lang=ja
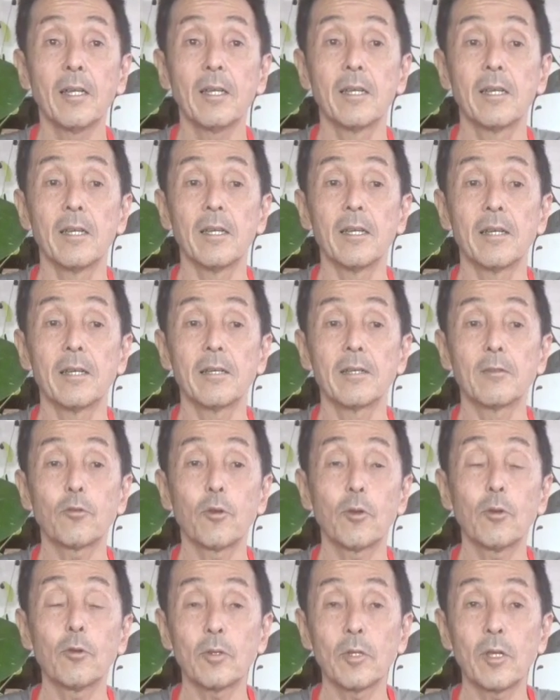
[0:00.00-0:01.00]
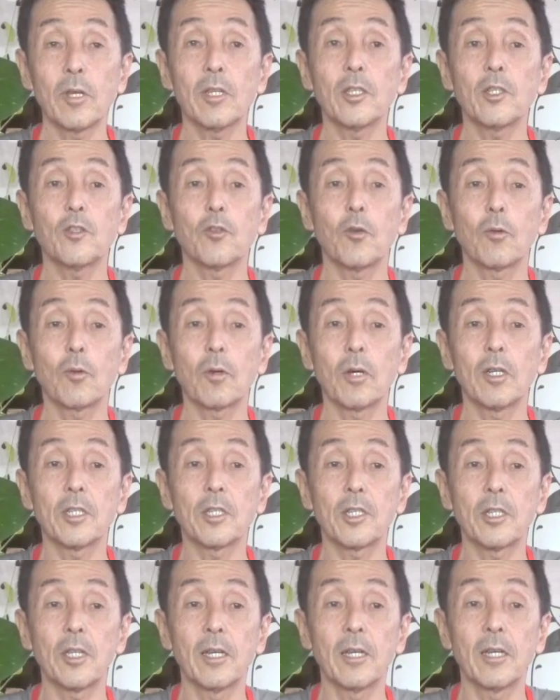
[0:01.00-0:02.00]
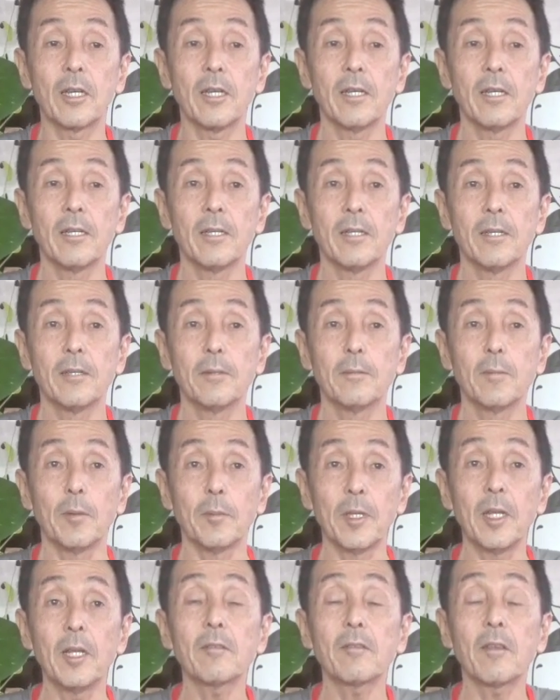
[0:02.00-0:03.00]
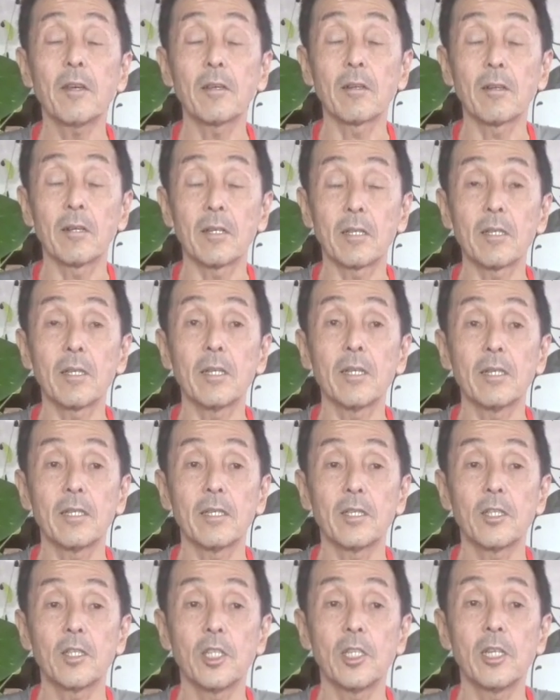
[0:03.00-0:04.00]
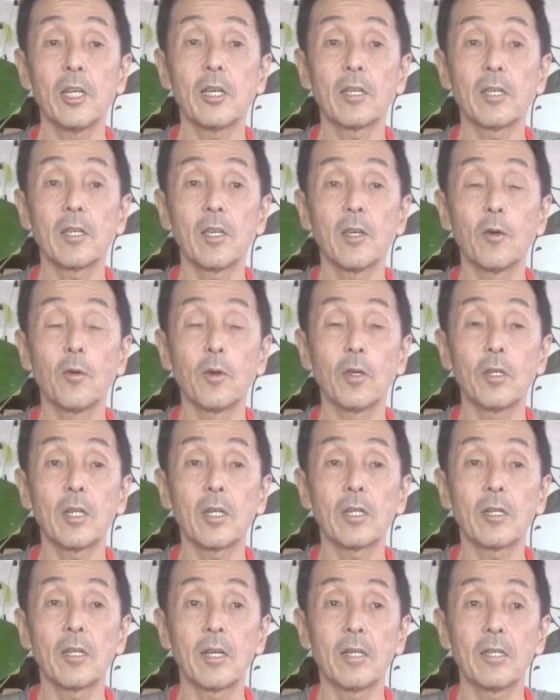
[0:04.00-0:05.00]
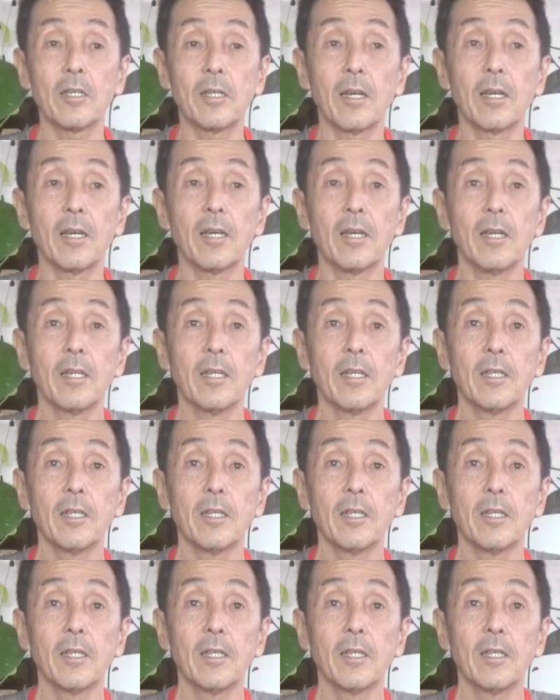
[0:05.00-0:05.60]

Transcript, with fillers: それをね紹介して皆さんからね支援金をいただいて